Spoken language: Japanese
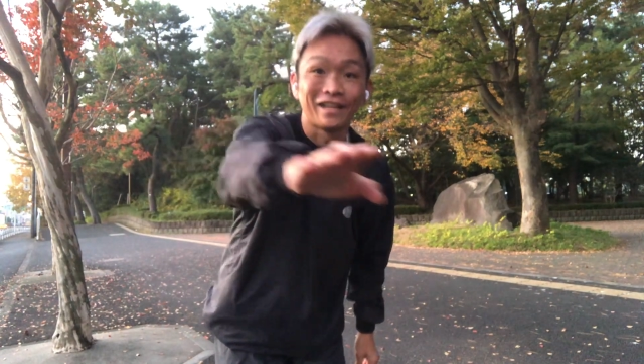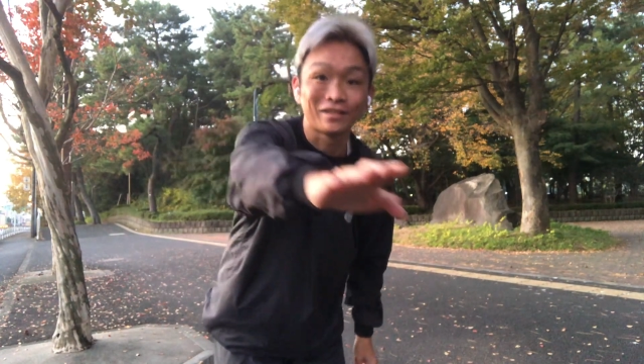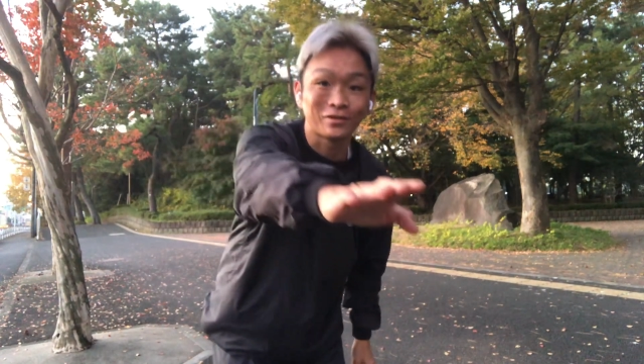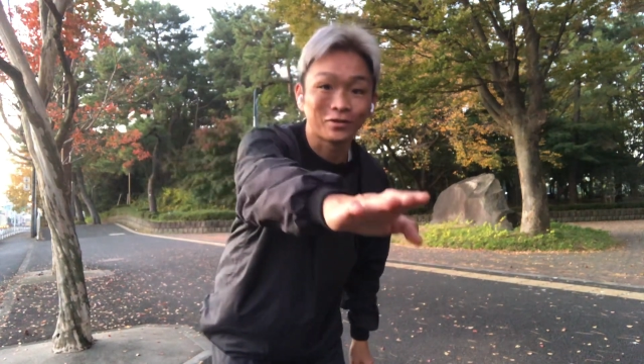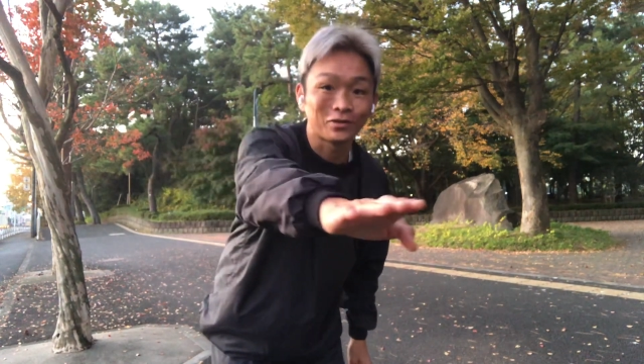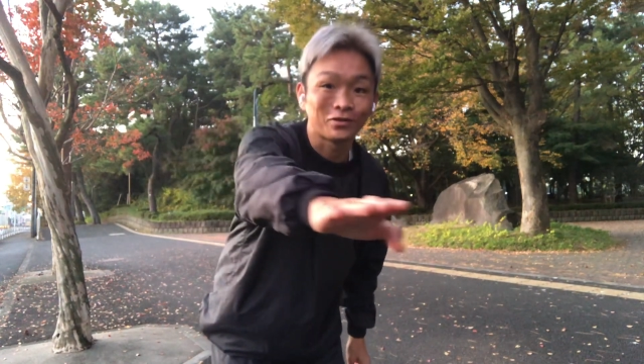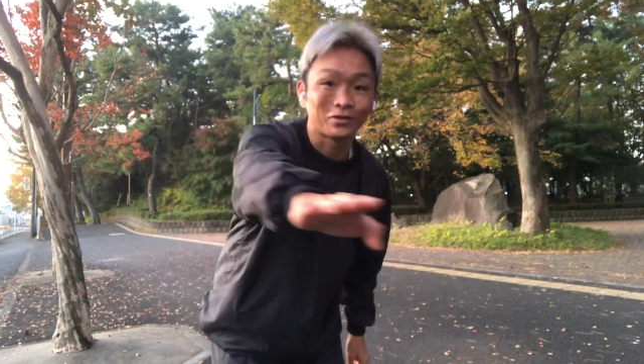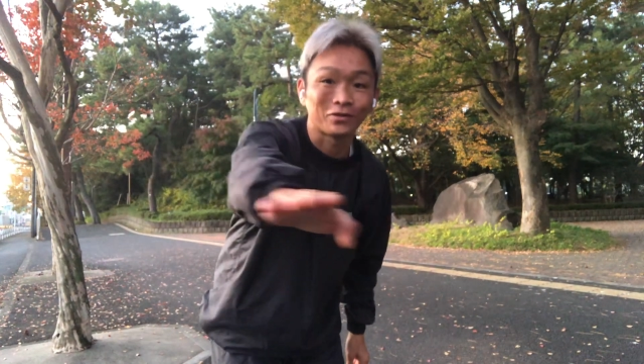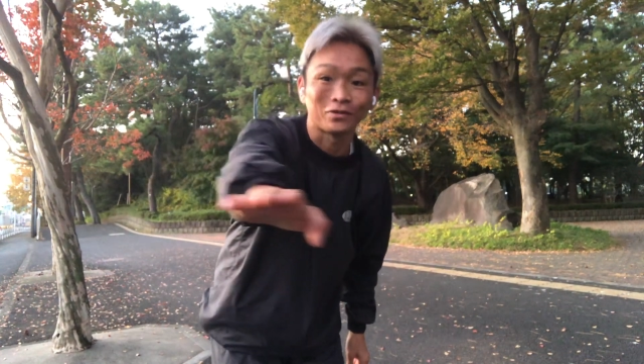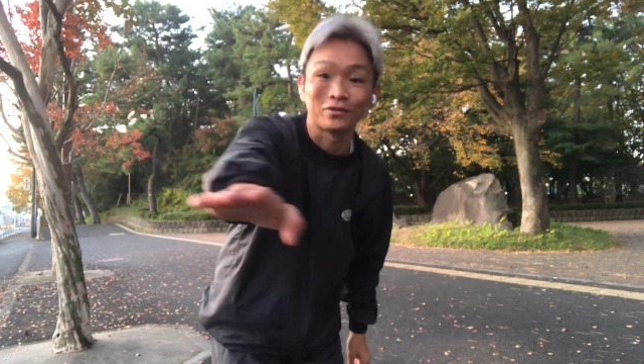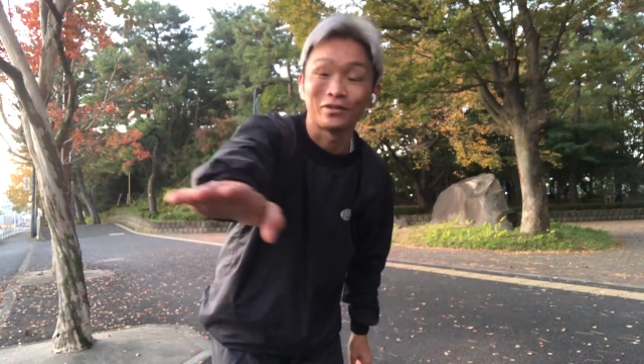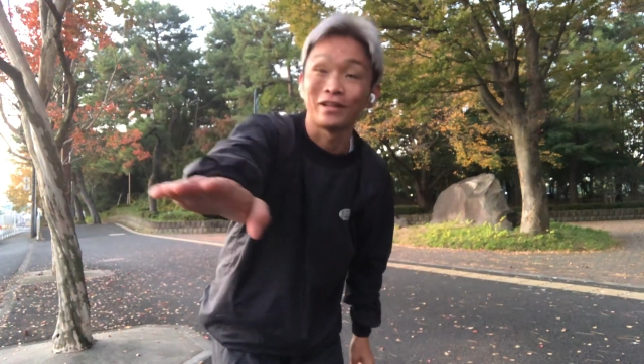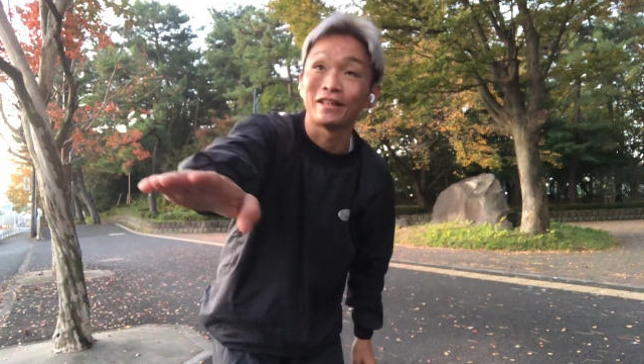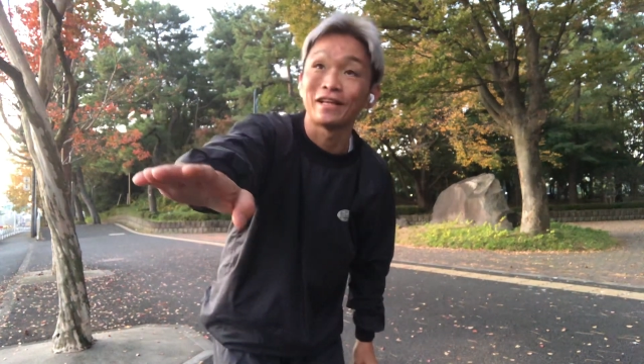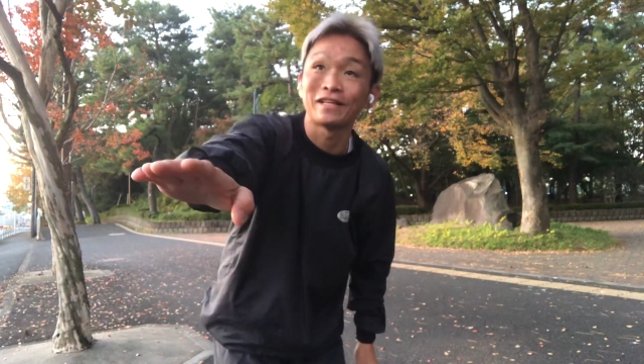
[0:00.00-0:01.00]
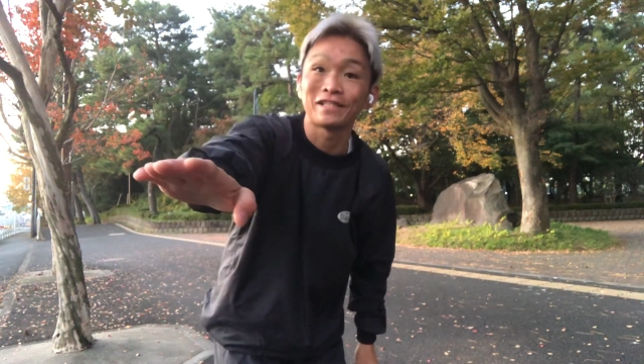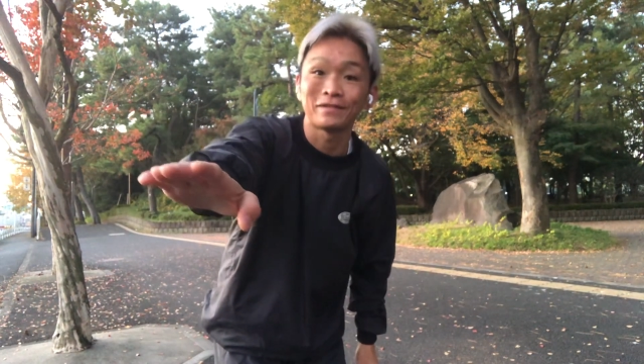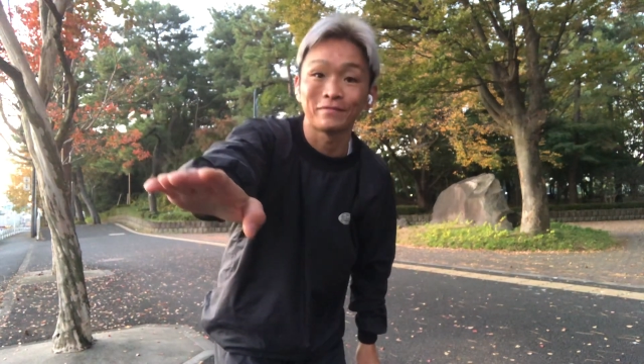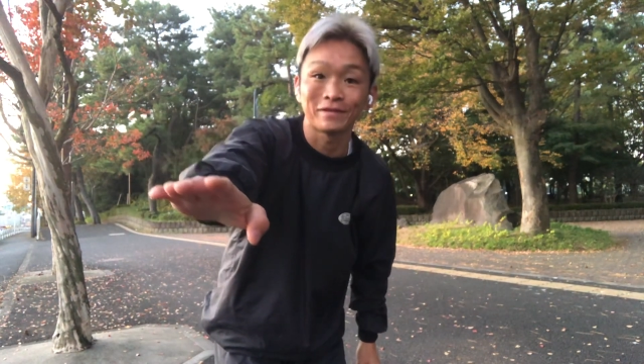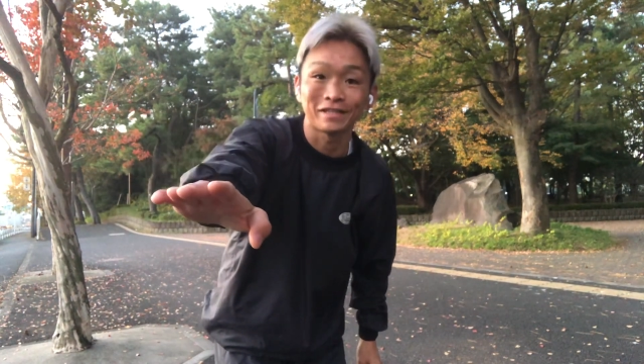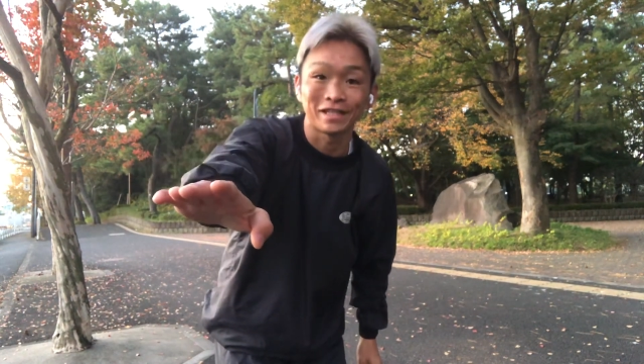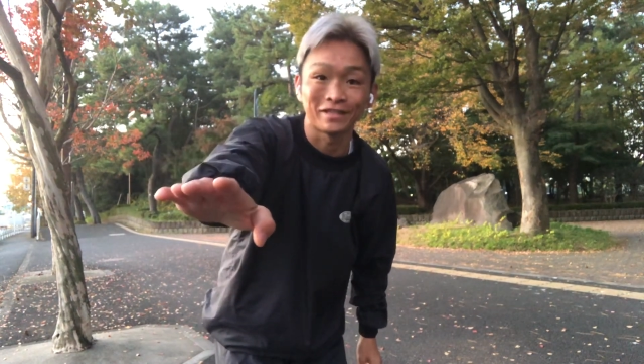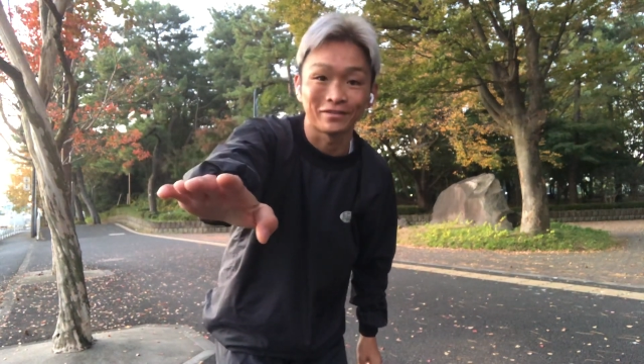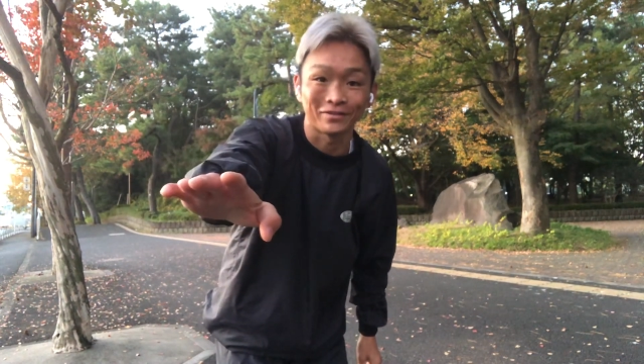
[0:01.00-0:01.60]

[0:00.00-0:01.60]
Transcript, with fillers: ちょうどいいところね、電信柱の